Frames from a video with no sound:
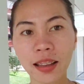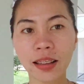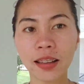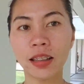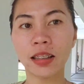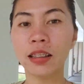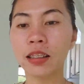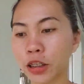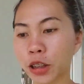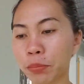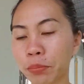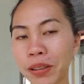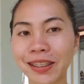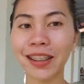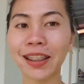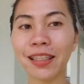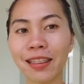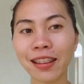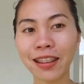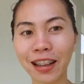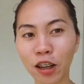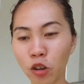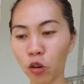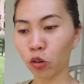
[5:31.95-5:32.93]
So, off man day
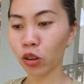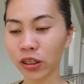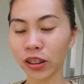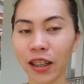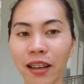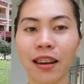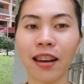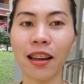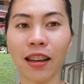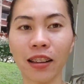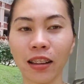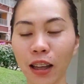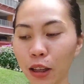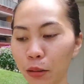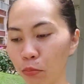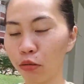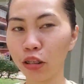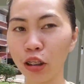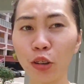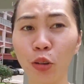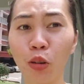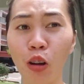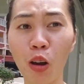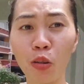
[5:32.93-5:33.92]
ato guys,
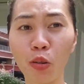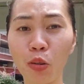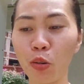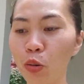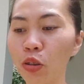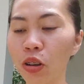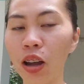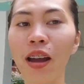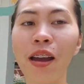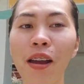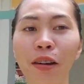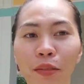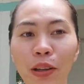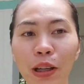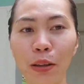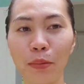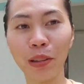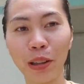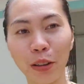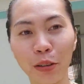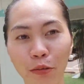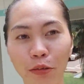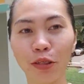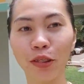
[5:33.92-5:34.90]
nagliwa na pud ko, kay
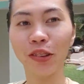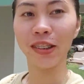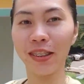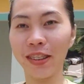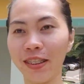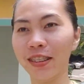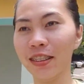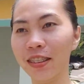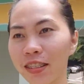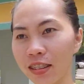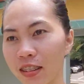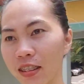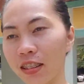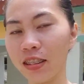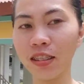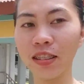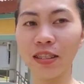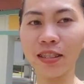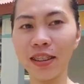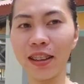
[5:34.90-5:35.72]
mulakaw na pud ko.